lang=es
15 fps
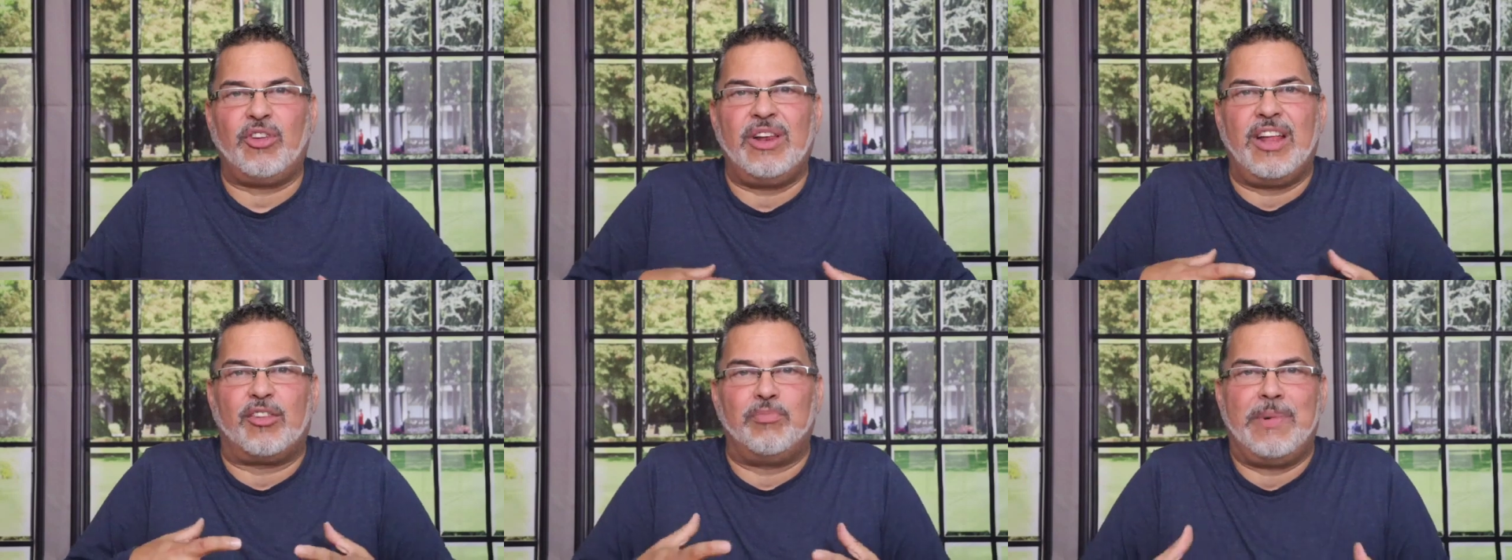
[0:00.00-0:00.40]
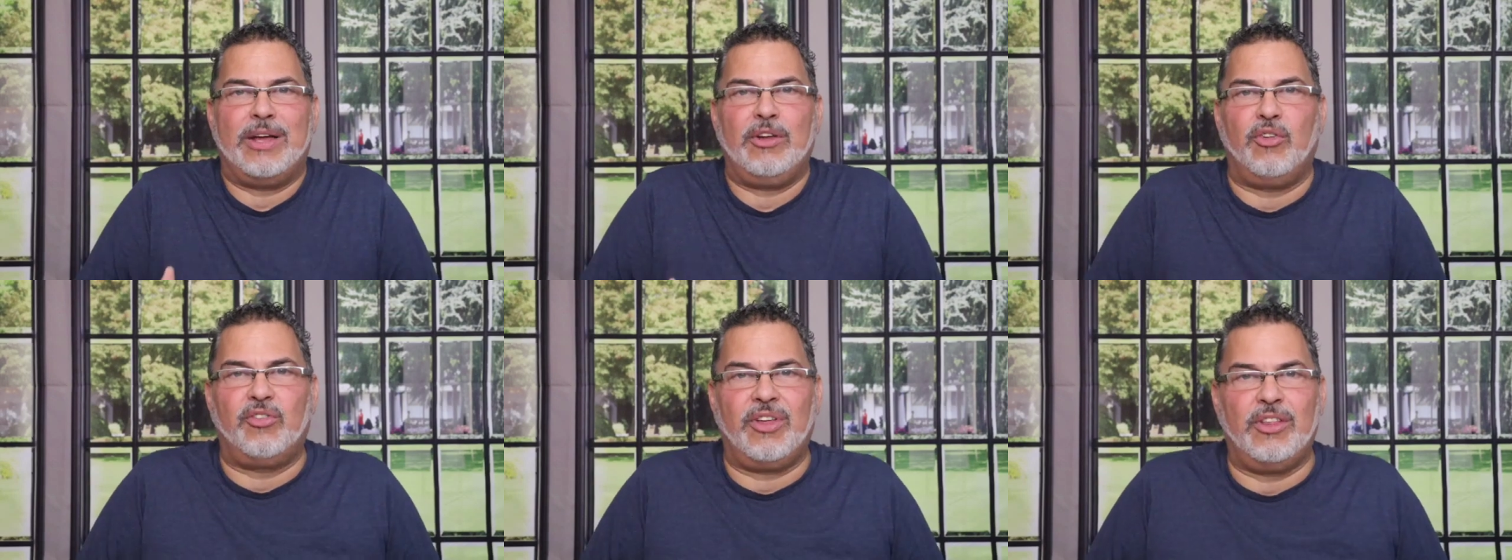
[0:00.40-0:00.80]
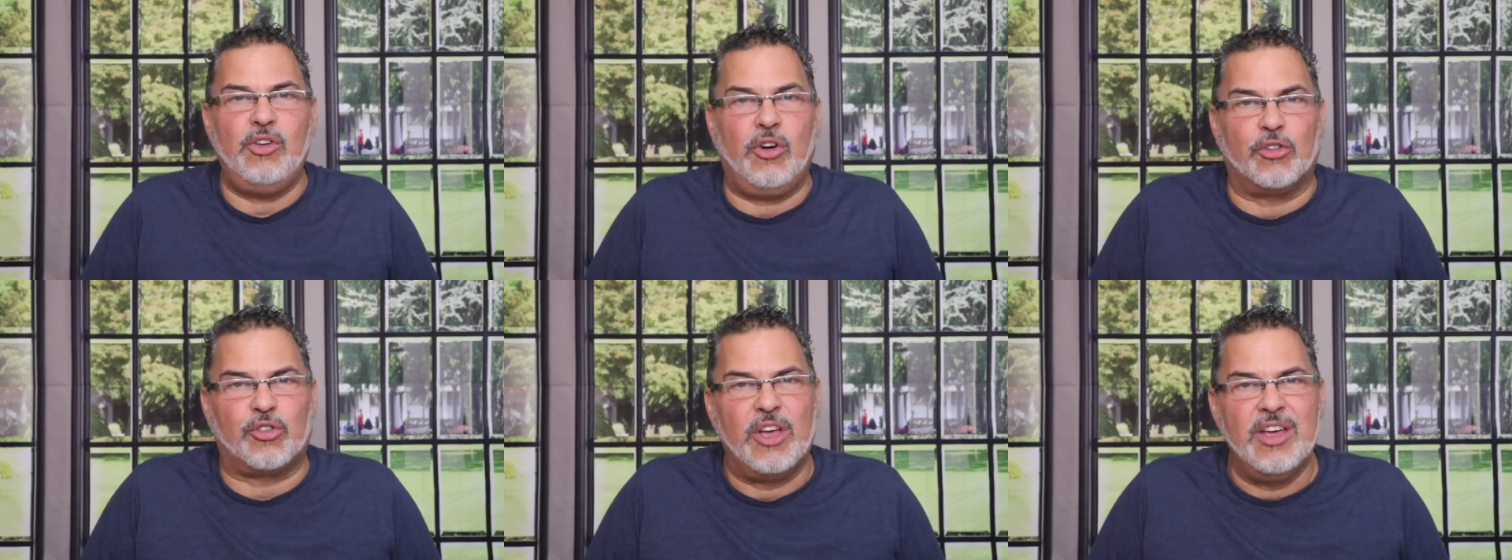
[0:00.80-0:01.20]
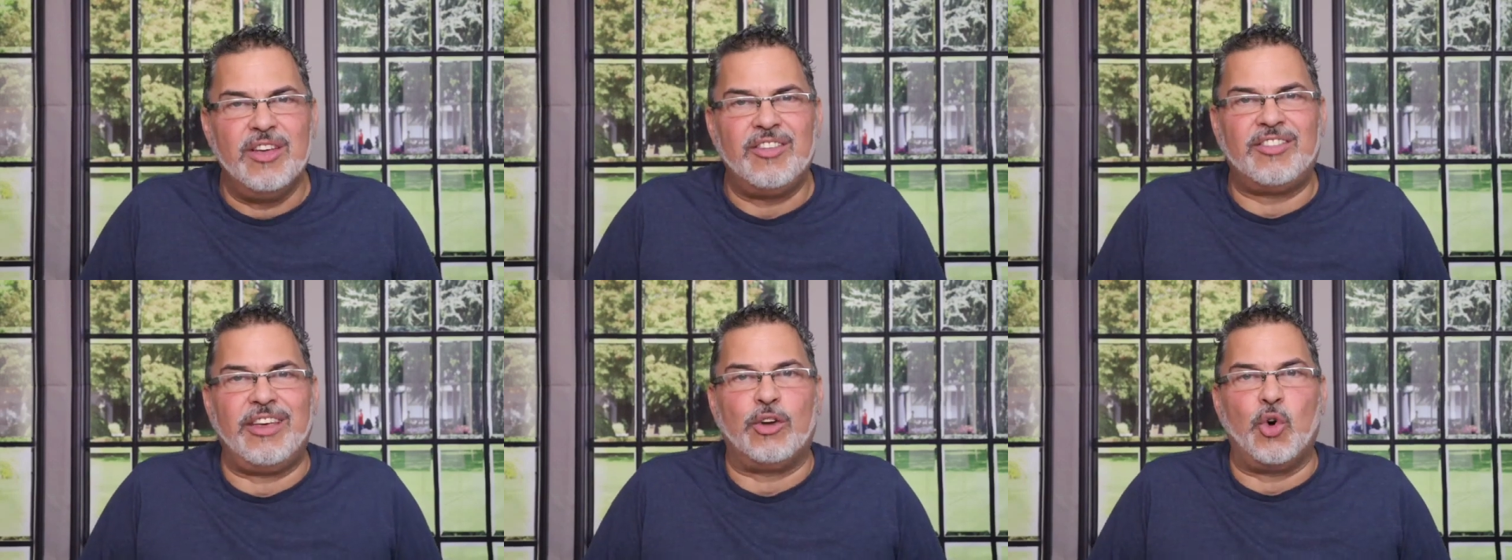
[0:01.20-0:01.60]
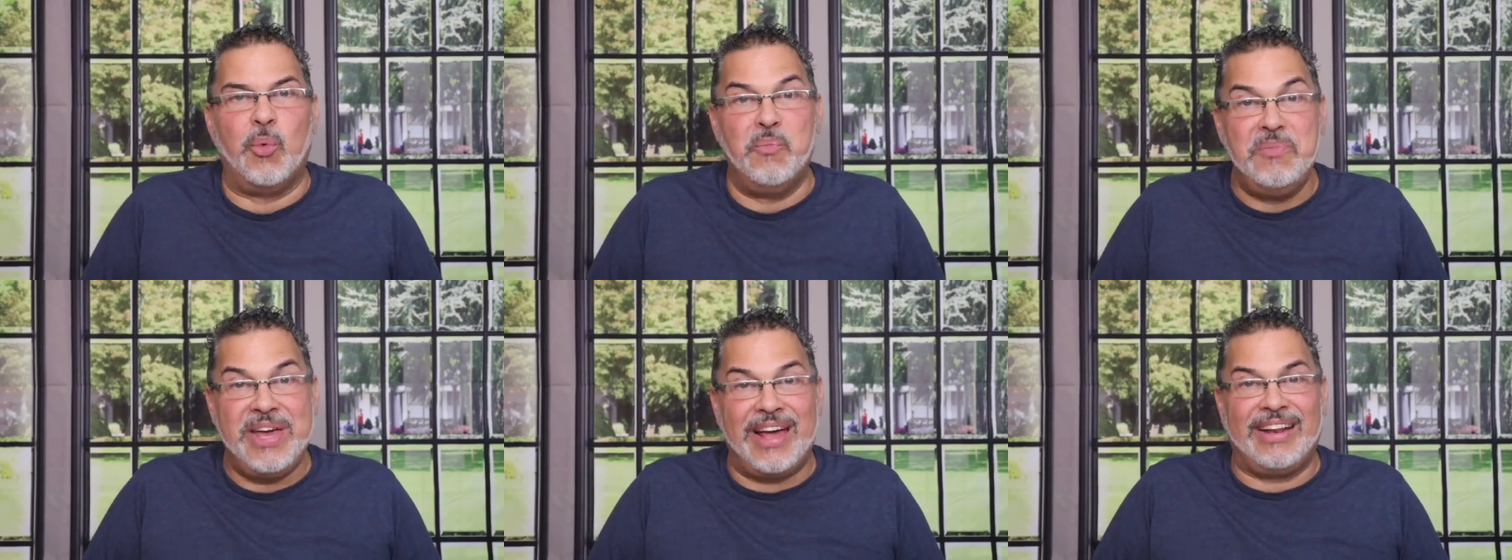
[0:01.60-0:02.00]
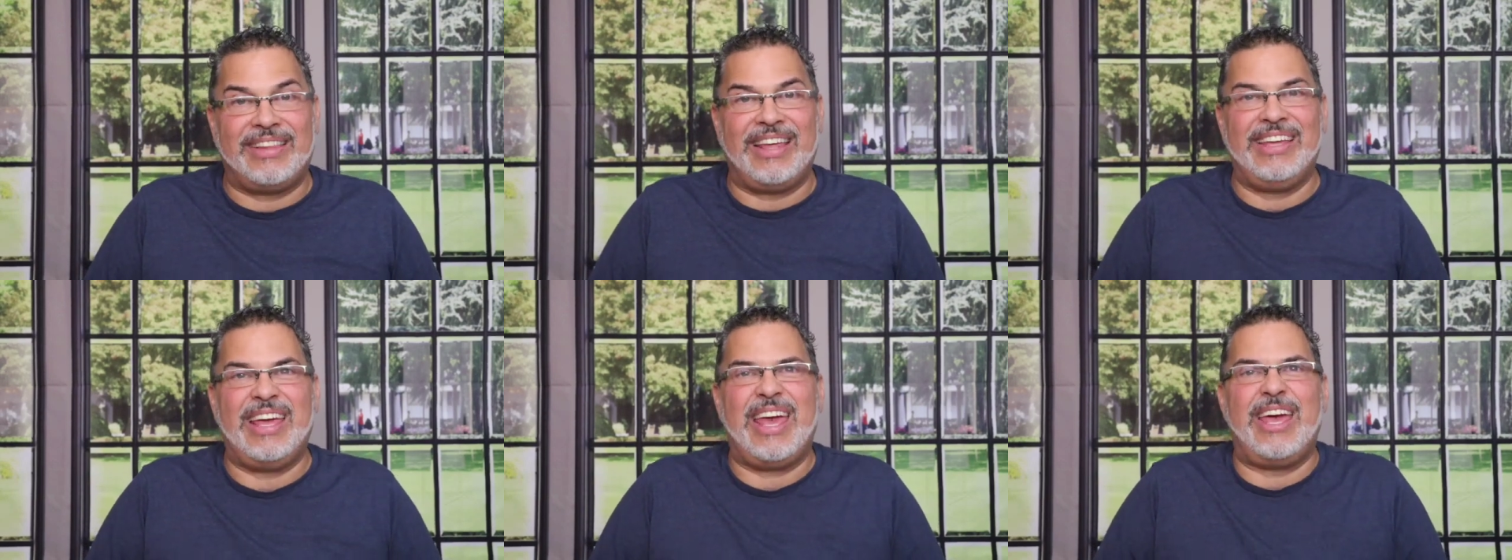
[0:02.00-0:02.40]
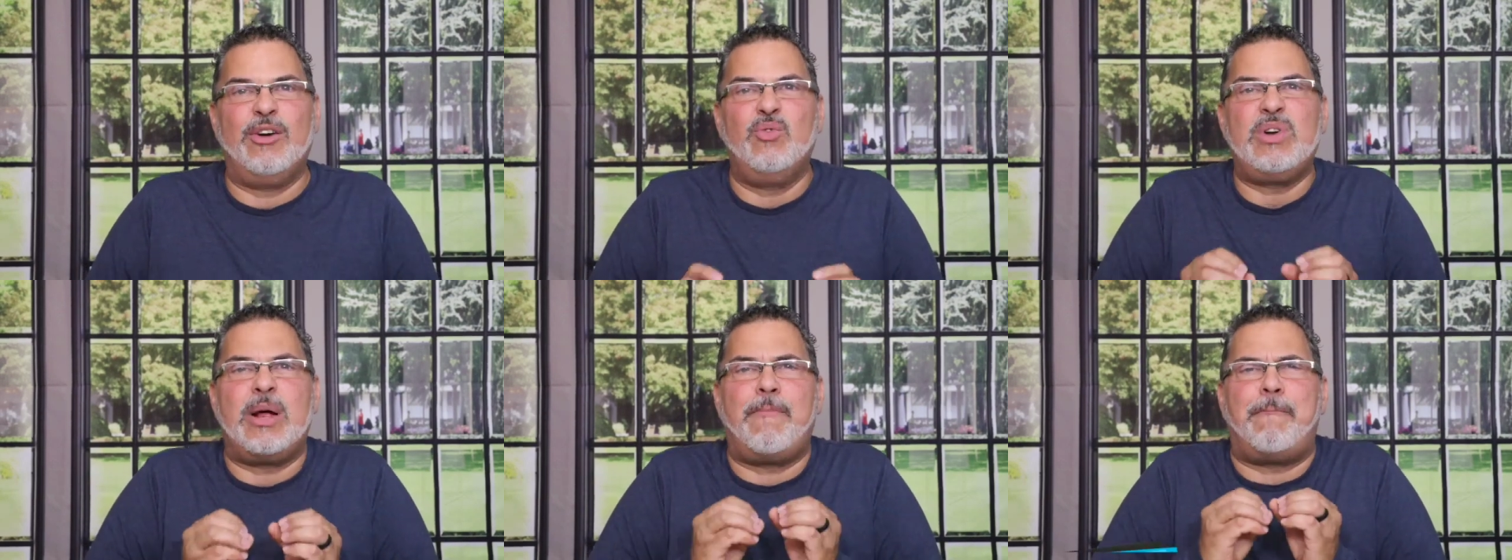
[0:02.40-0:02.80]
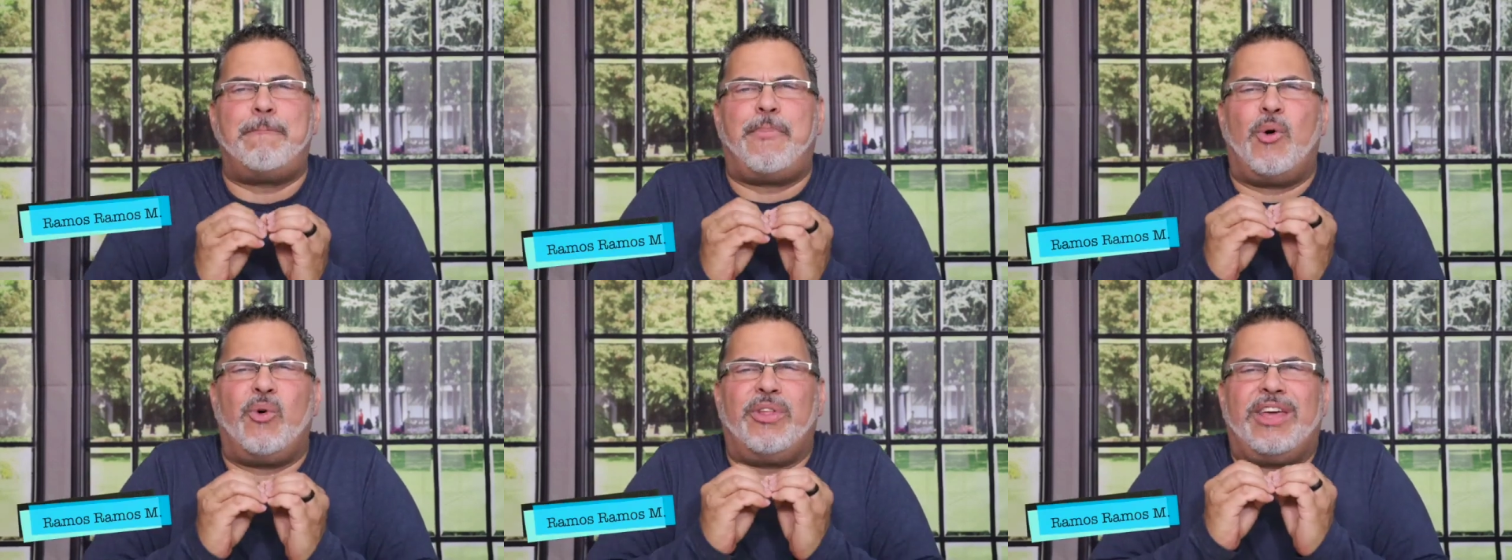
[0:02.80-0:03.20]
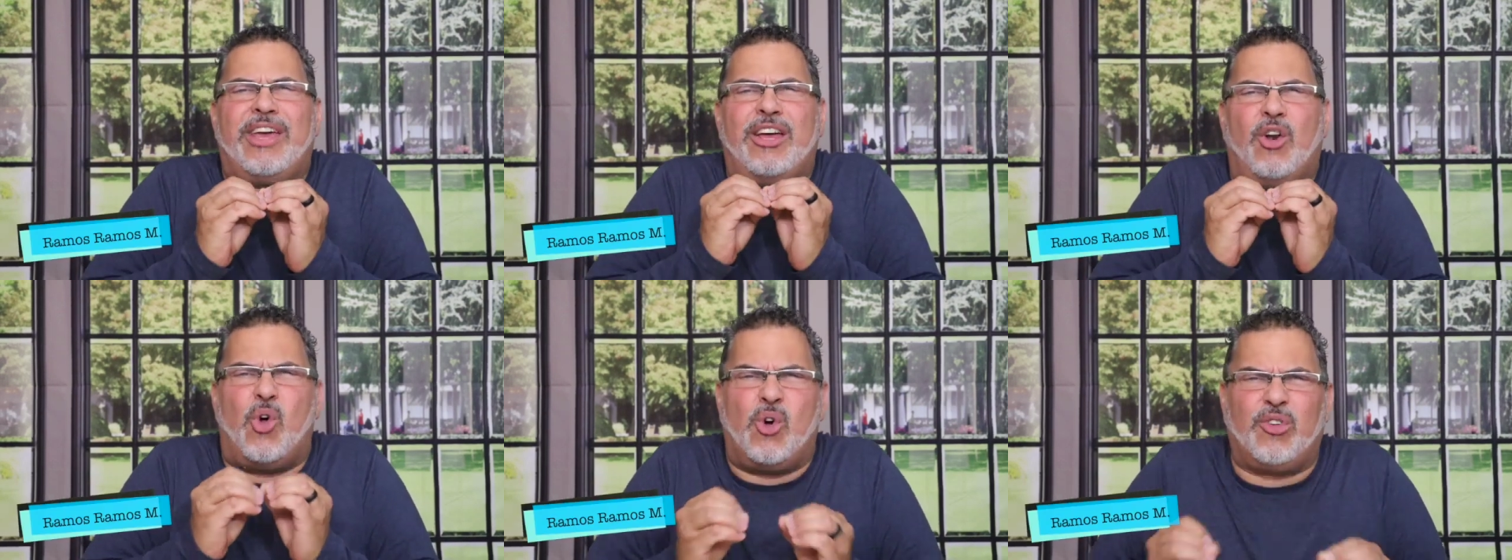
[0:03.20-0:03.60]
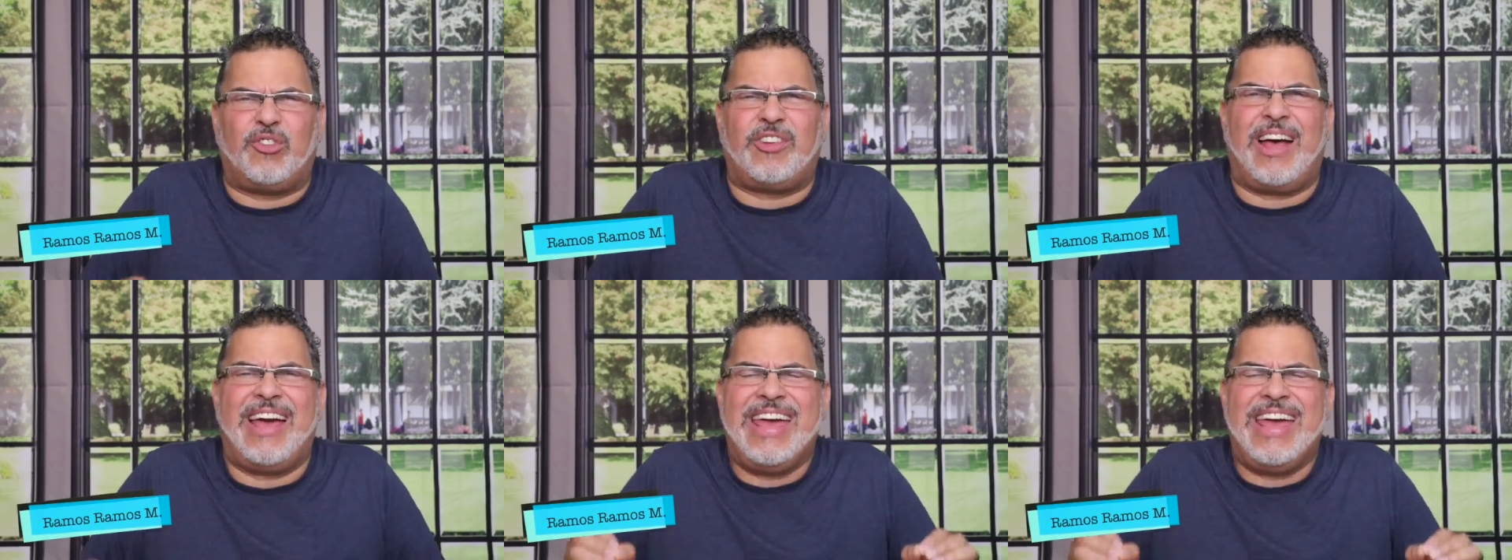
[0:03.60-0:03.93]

en las manos de Dios se convierten en una poderosa